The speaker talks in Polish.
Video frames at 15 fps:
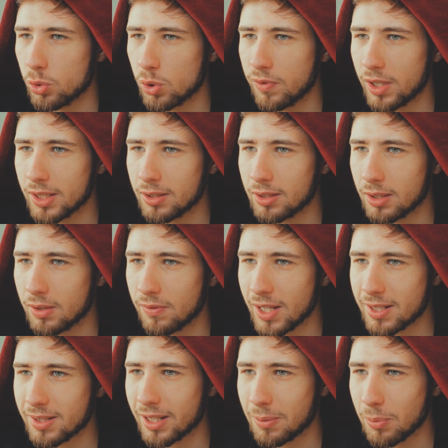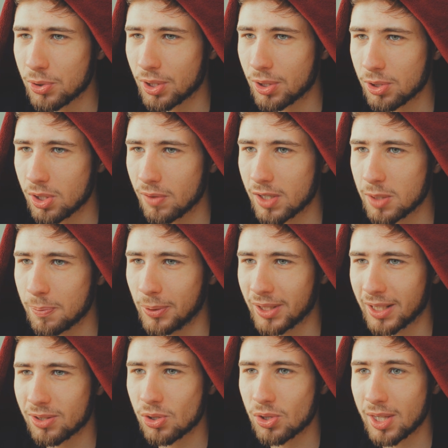Usuwanie tych gwiazdek może kosztować
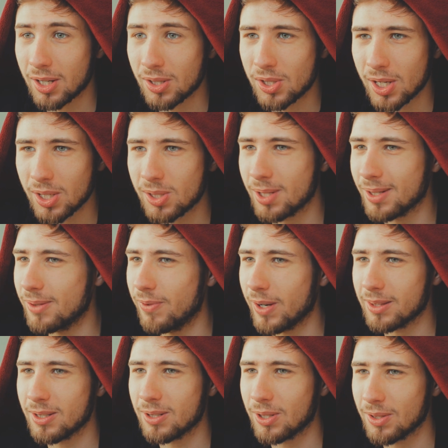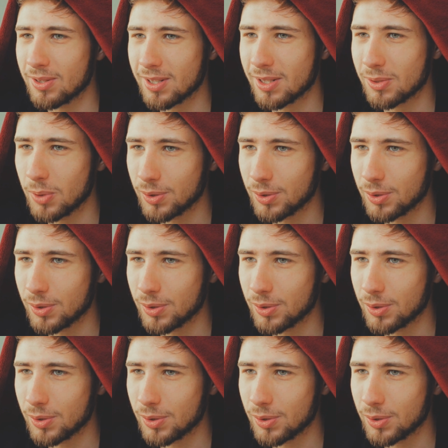ponad 42 tysiące